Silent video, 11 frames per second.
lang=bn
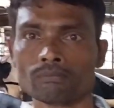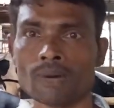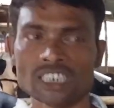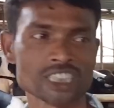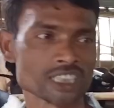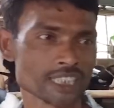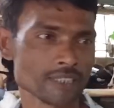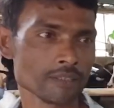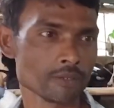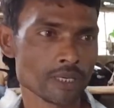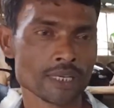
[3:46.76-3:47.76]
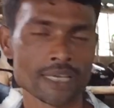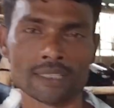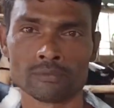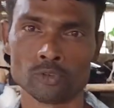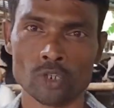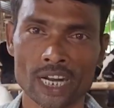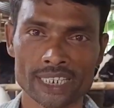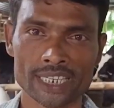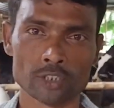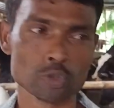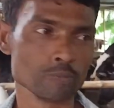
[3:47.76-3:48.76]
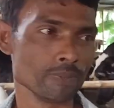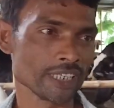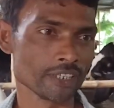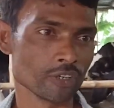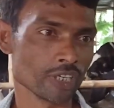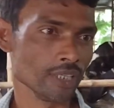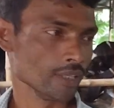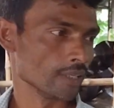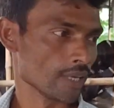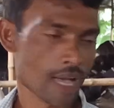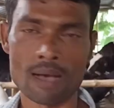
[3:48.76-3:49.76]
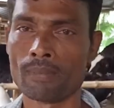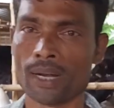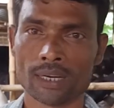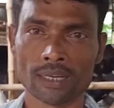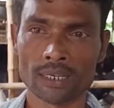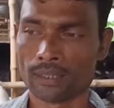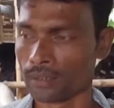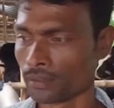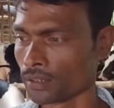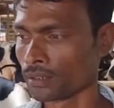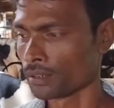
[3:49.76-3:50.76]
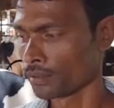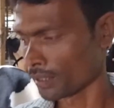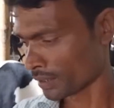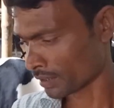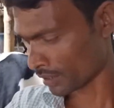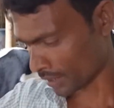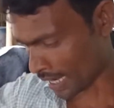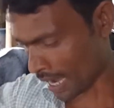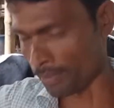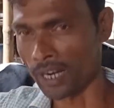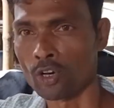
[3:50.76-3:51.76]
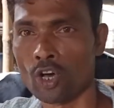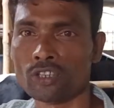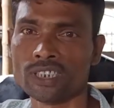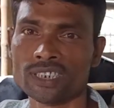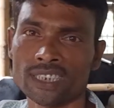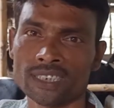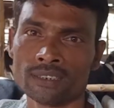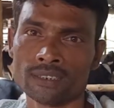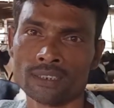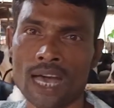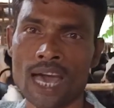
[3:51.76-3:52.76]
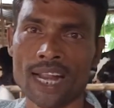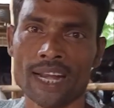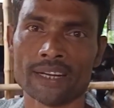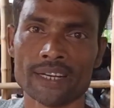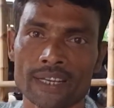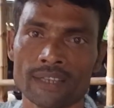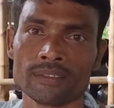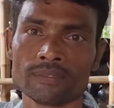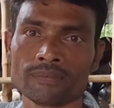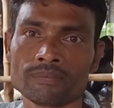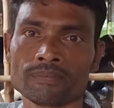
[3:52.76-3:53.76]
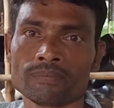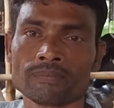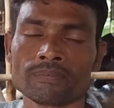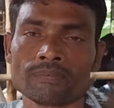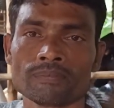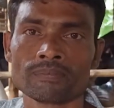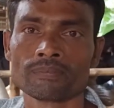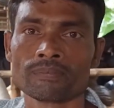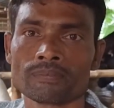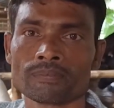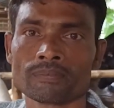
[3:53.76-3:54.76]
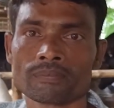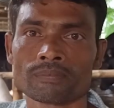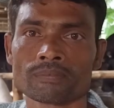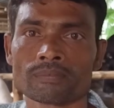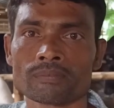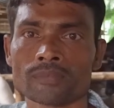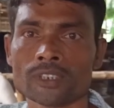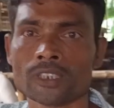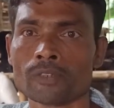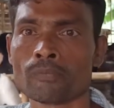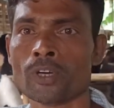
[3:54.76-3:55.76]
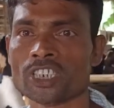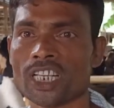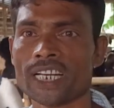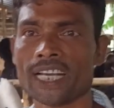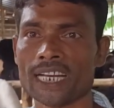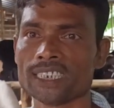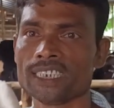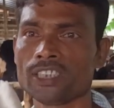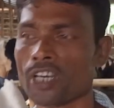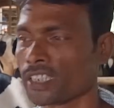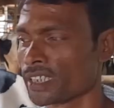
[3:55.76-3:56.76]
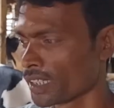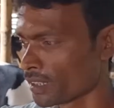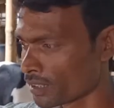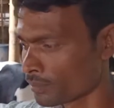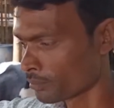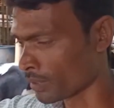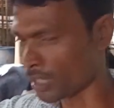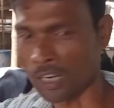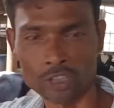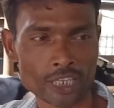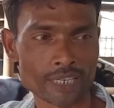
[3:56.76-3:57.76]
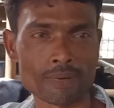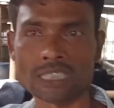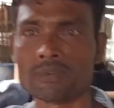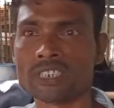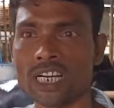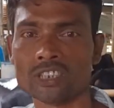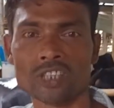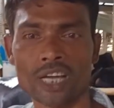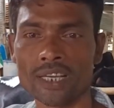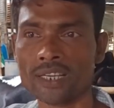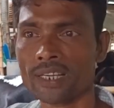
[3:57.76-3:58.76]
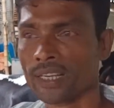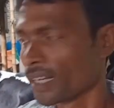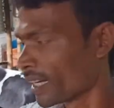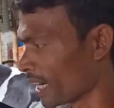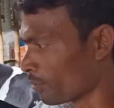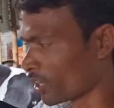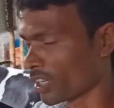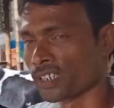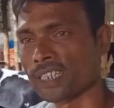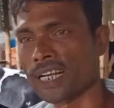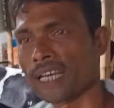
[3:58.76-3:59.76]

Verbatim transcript: মাস শেষে দুই লাখ টাকা দুধ বিক্রি করি আমার খামারে খরচ আছে আড়াই লাখ টাকা আর এই পঞ্চাশ হাজার টাকা ঘাটতি পঞ্চাশ হাজার টাকা ঘাটতি দিতে হয় যে মানে হয়তো একটা বাচ্চা বেচে লাইতে হয় নাইলে মনে করেন